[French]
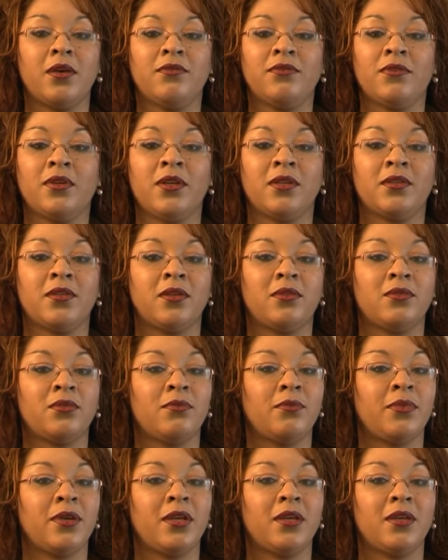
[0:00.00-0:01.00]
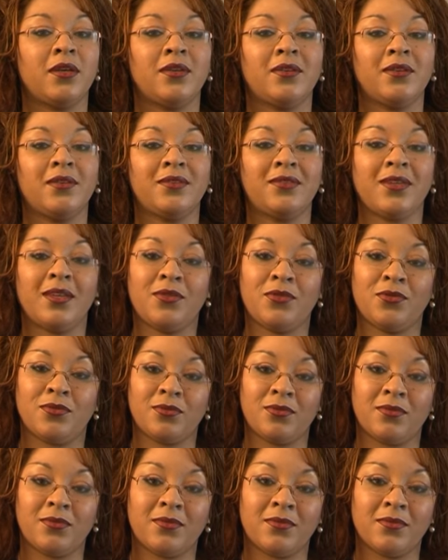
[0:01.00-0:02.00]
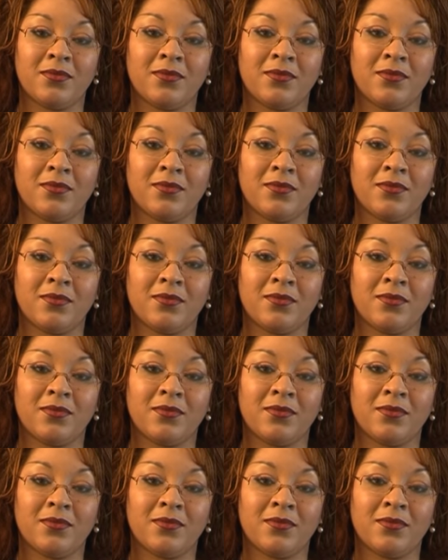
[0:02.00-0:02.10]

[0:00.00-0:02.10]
Et vous laissez tomber. C'est tout.